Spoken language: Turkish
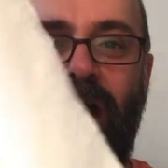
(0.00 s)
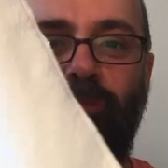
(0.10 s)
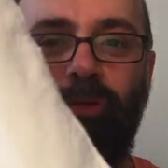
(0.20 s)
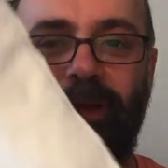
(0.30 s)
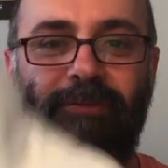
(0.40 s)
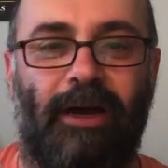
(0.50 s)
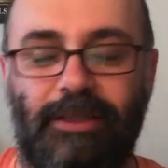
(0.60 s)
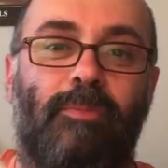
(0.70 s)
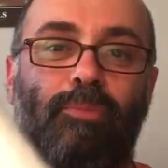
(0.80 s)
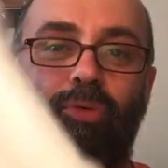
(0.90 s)
havluları var.
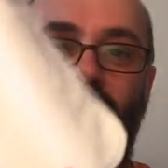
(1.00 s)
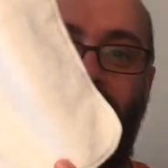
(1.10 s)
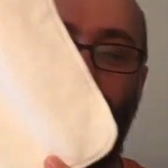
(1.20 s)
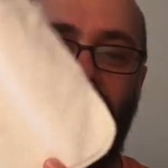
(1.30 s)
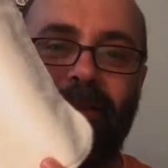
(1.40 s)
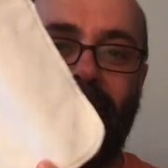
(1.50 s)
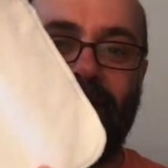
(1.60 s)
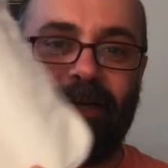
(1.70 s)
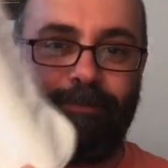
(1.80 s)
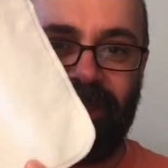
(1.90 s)
Bu havlulardan
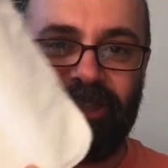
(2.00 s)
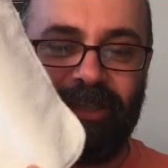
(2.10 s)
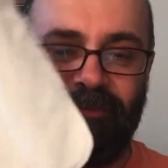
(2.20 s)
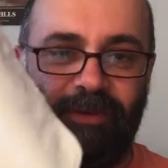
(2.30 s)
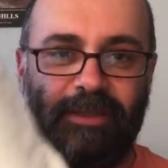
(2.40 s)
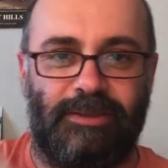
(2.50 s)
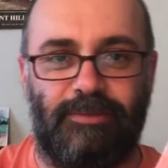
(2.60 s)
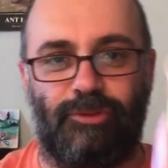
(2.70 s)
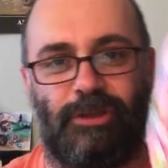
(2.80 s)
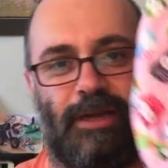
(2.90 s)
45 adet var.
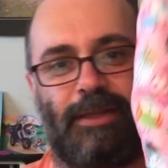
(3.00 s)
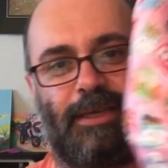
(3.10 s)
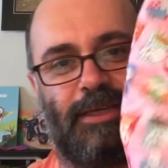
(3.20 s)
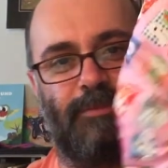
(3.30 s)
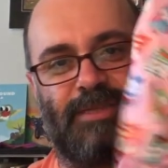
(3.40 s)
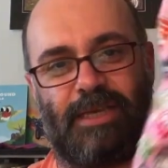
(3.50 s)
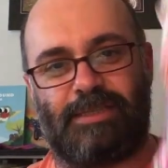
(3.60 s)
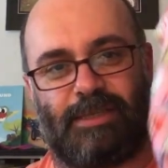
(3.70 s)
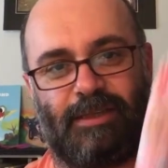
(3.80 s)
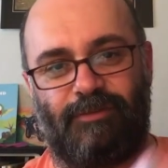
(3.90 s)
Bunlardan 28
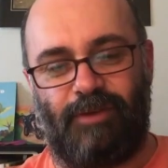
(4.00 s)
adet